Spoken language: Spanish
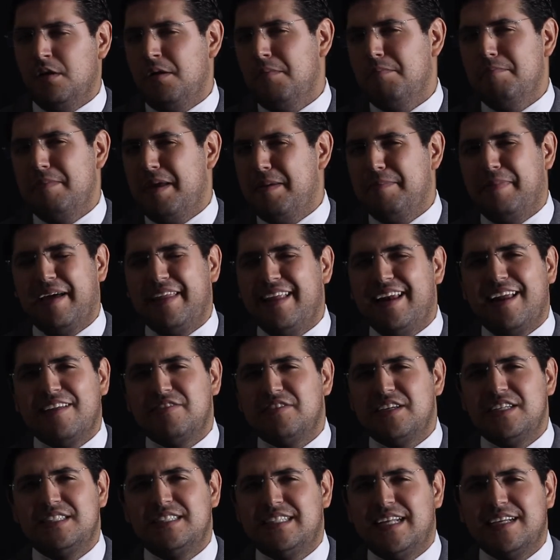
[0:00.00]
Me invade la
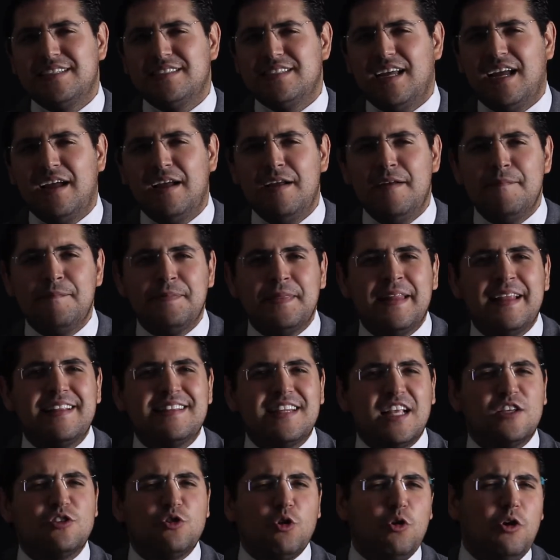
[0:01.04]
tristeza
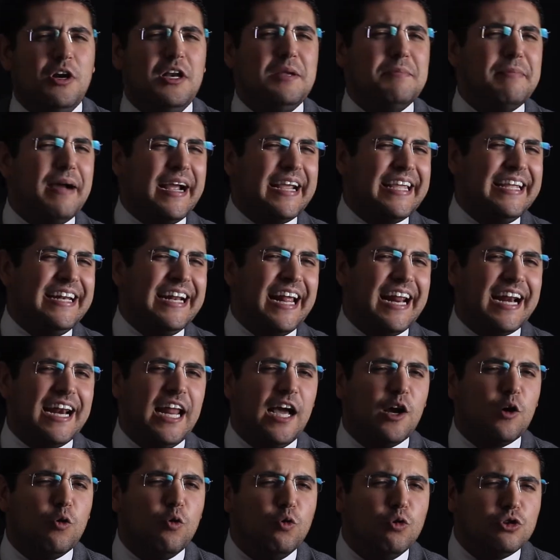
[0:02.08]
tan solo el imaginar la
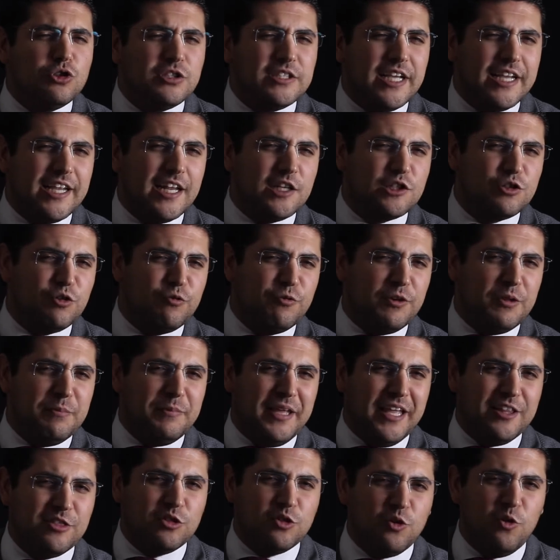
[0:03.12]
angustia y el
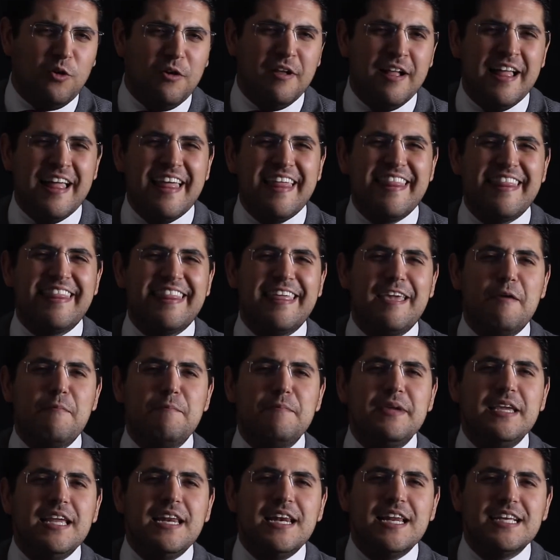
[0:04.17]
sufrimiento de
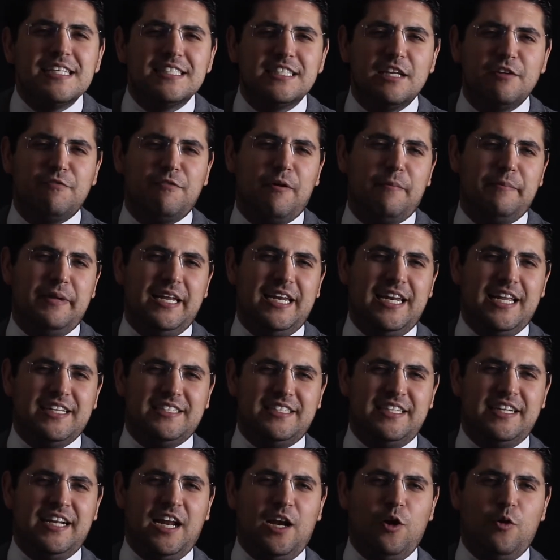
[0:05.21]
miles de familias
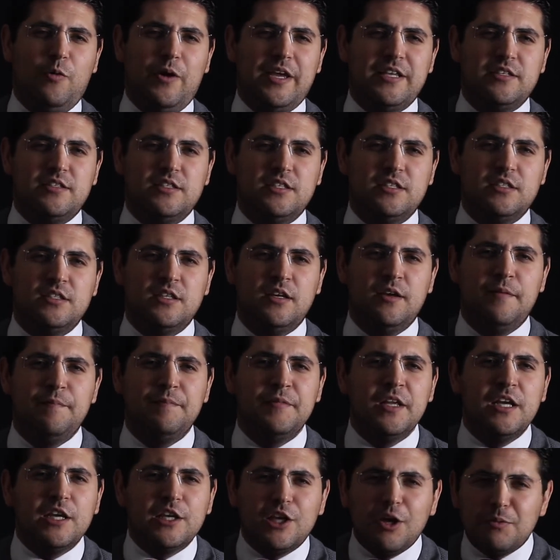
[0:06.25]
sinaloenses
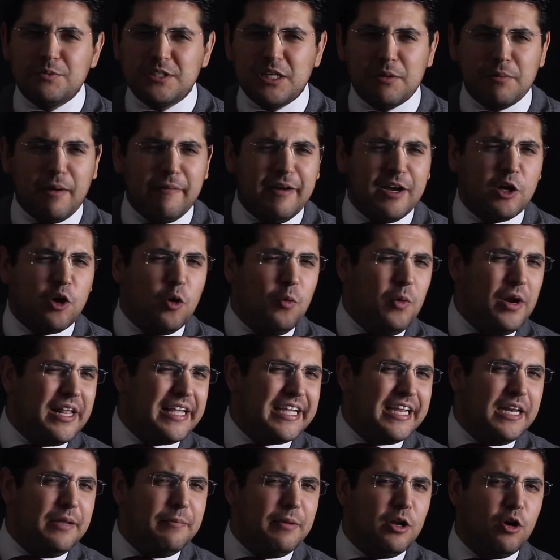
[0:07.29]
que observaban cómo el
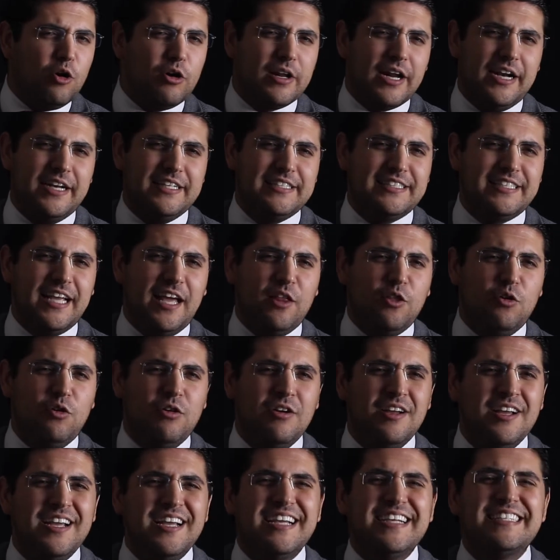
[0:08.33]
crimen
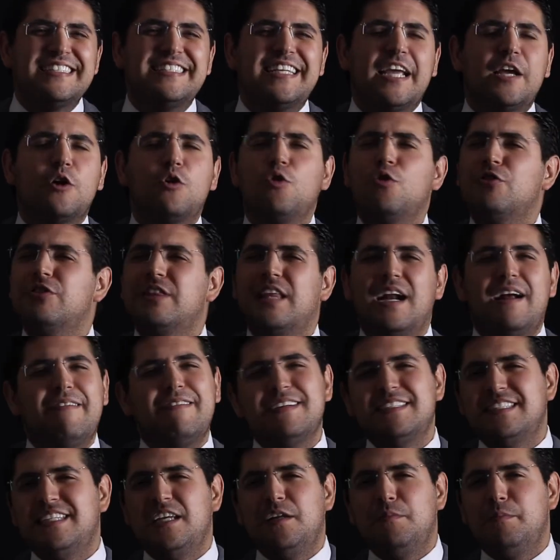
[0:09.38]
organizado se
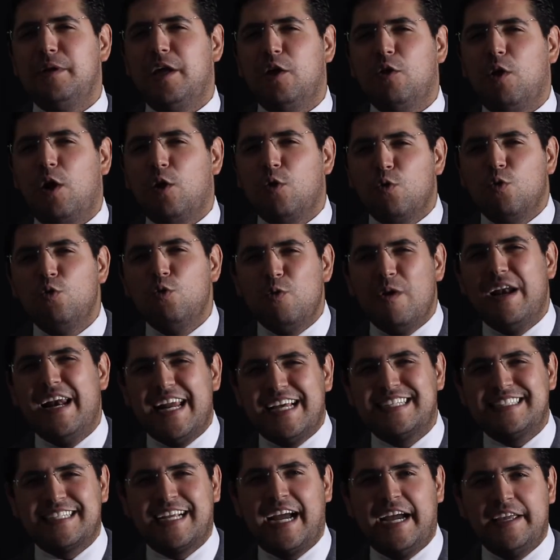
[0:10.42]
encontraba sin miedo alguno en
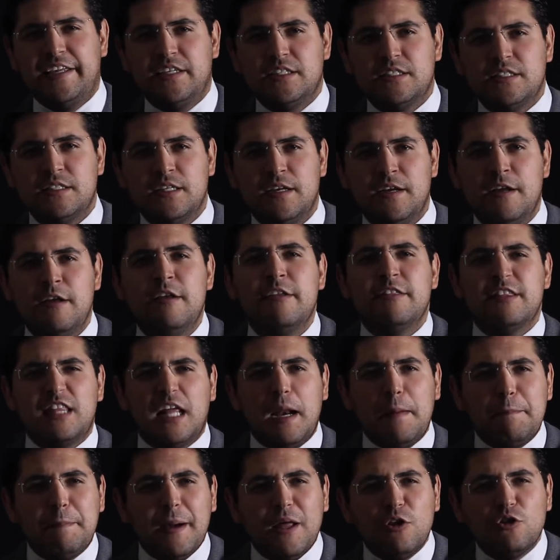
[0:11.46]
las calles,
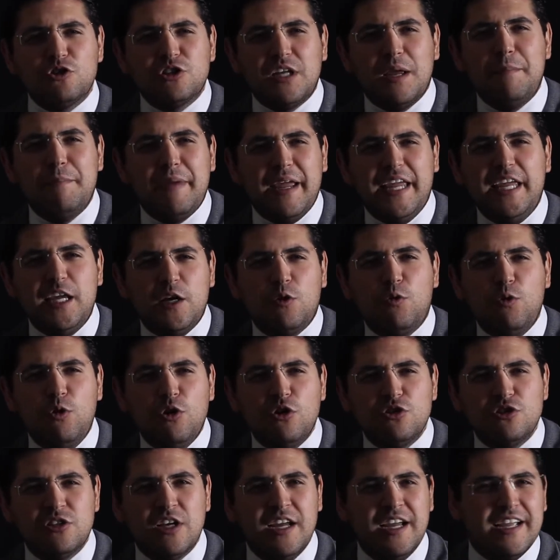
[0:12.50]
trepados en
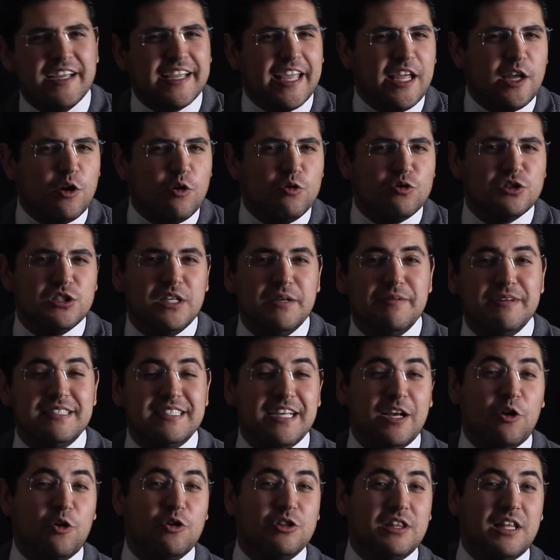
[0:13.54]
vehículos que inclusive
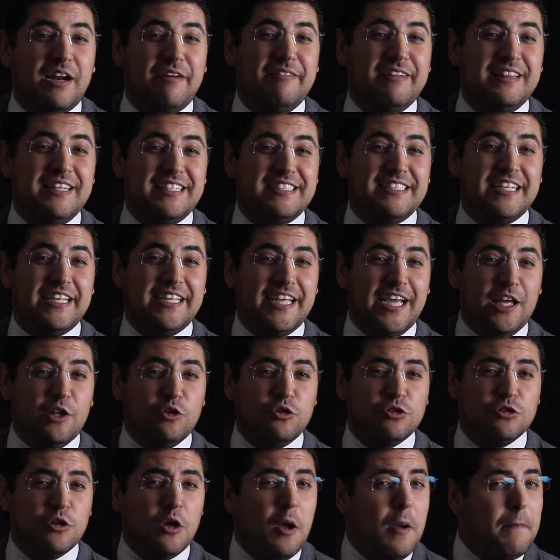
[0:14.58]
se encontraban
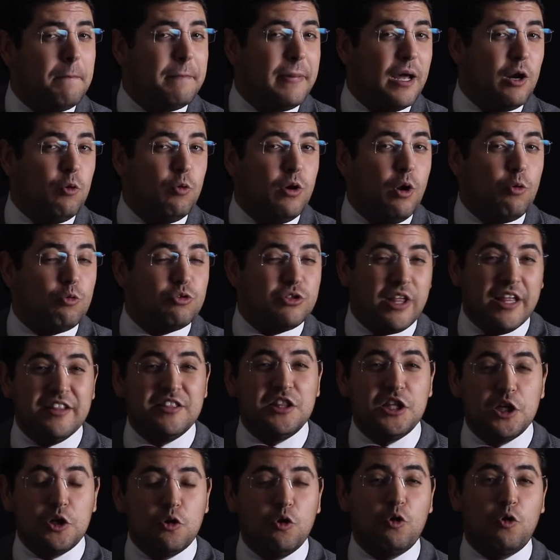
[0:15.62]
diseñados para un
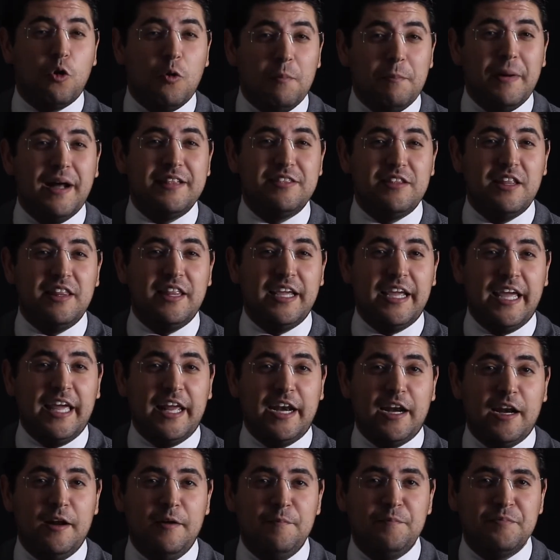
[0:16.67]
auténtico combate de
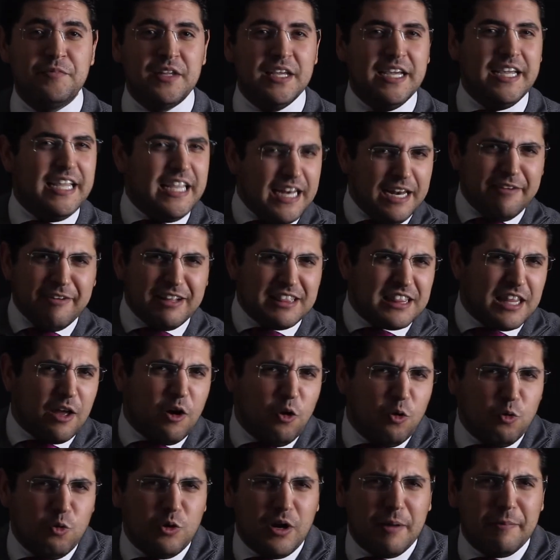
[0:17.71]
guerra y
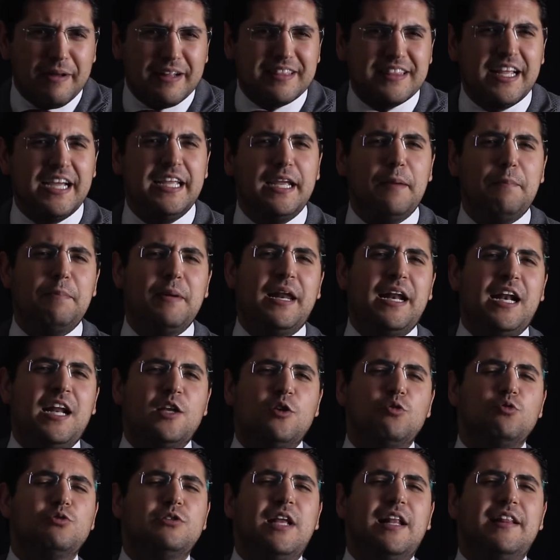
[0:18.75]
levantaron una batalla plena
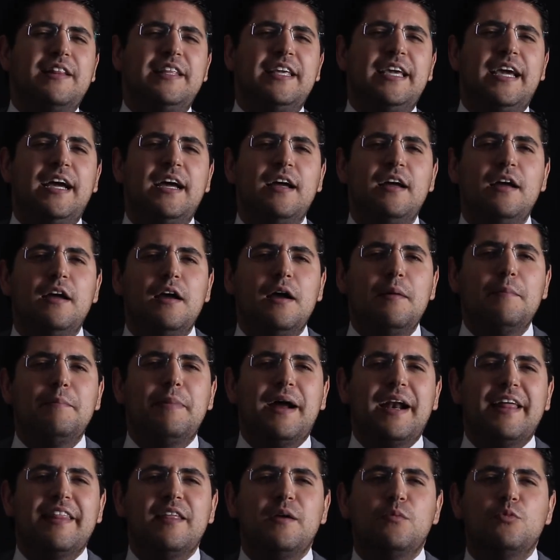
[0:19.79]
luz del día
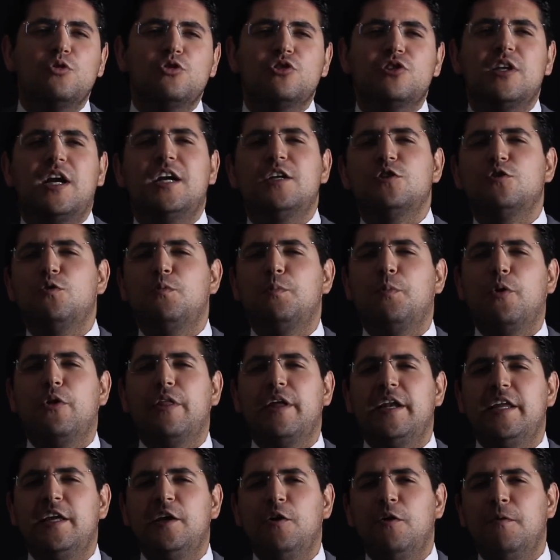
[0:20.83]
para demostrar su
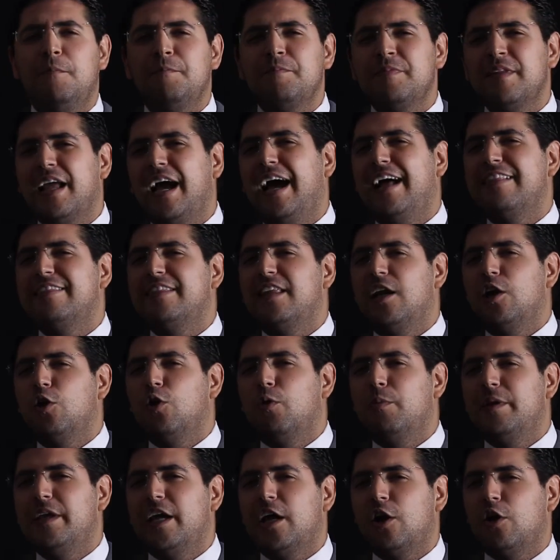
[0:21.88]
poderío ante el
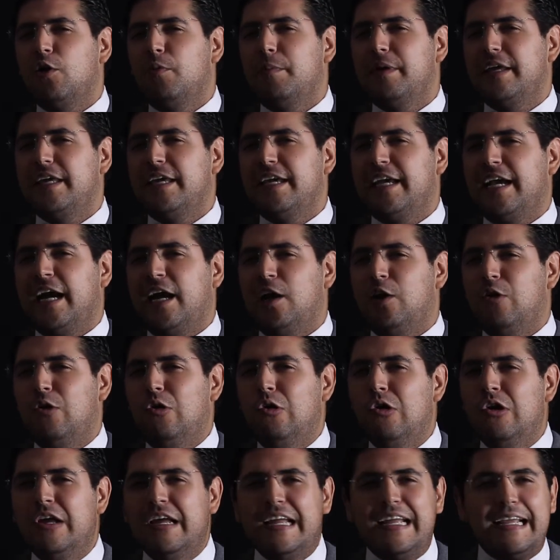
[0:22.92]
gobierno
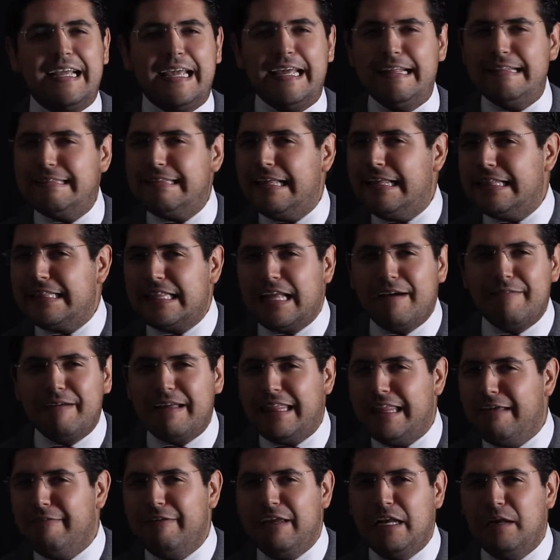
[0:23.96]
mexicano que intentaba
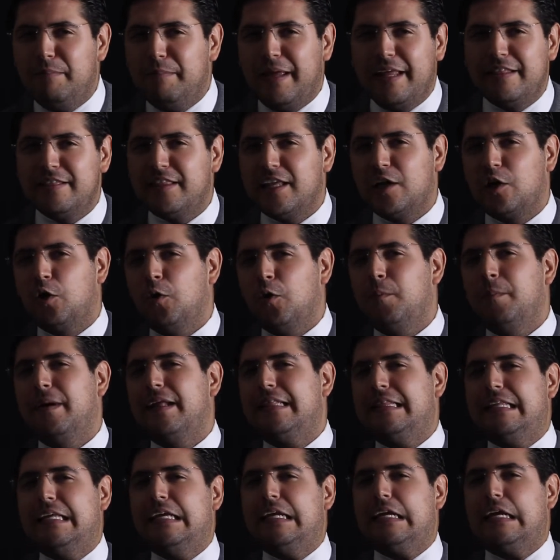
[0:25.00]
débilmente
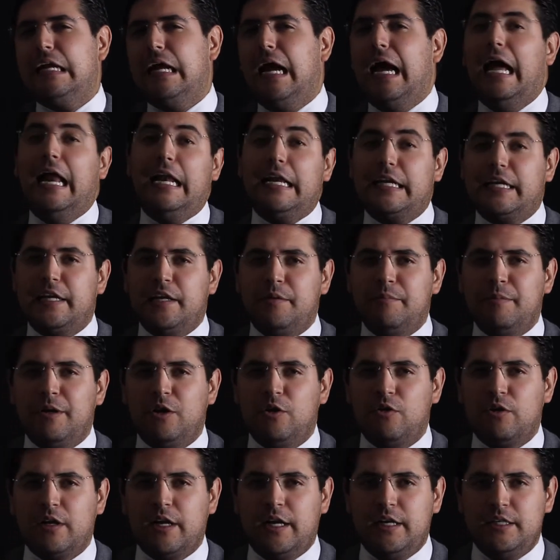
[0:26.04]
combatir al crimen
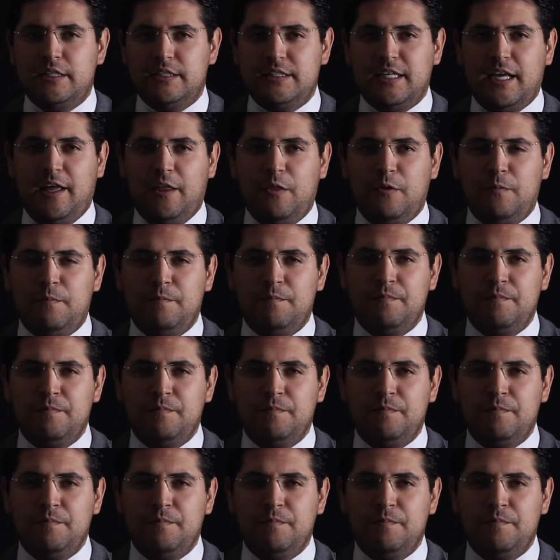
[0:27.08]
organizado.